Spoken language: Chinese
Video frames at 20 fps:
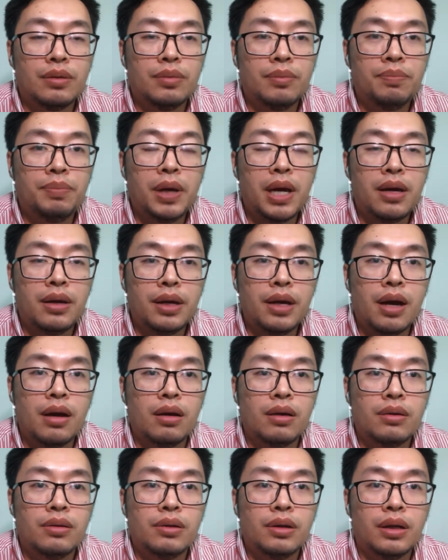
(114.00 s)
变量。
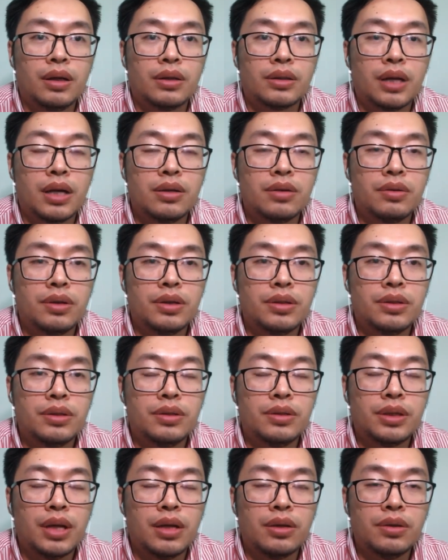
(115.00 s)
嗯，产生一
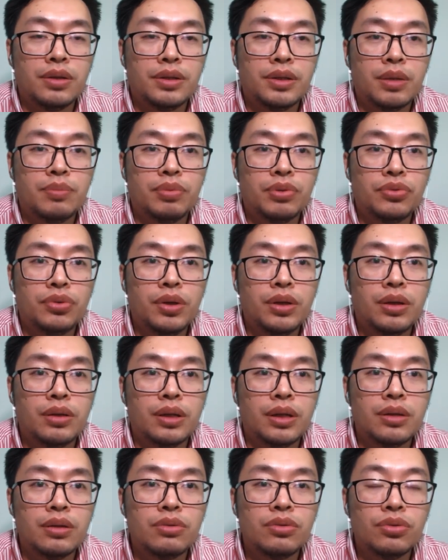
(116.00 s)
产生一些不确定
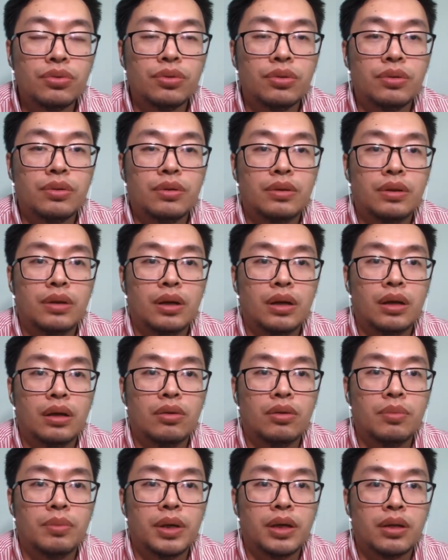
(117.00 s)
的因素，呃，
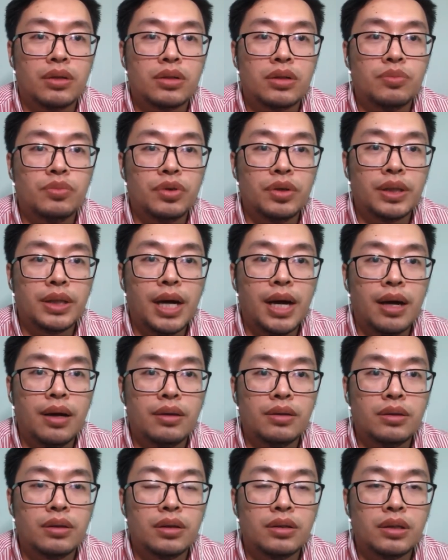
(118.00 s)
我们要拭目以待。
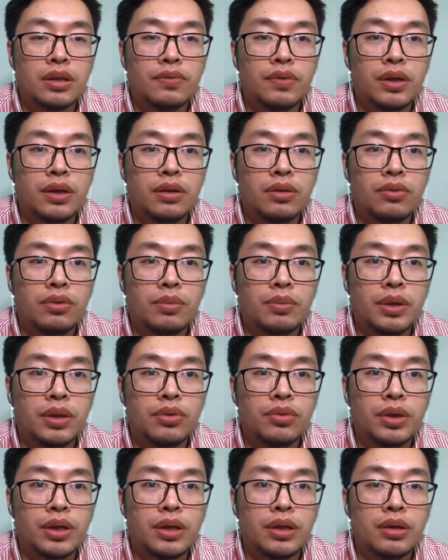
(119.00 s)
这条新闻我们
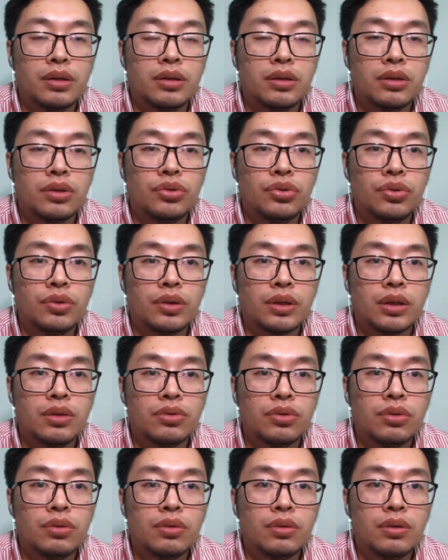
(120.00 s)
会持续跟
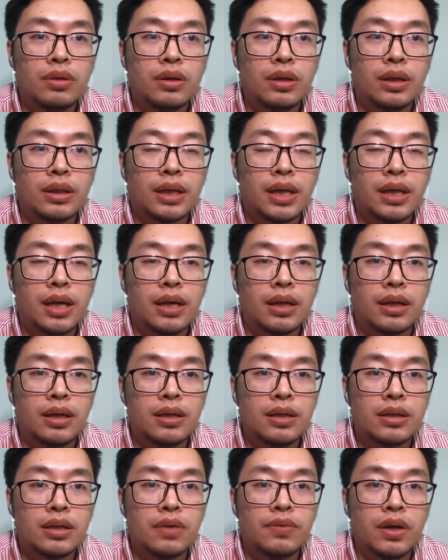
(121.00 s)
踪啊，大家也可
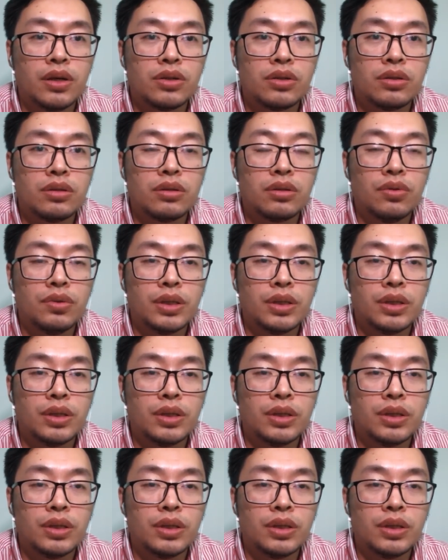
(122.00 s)
以上网搜一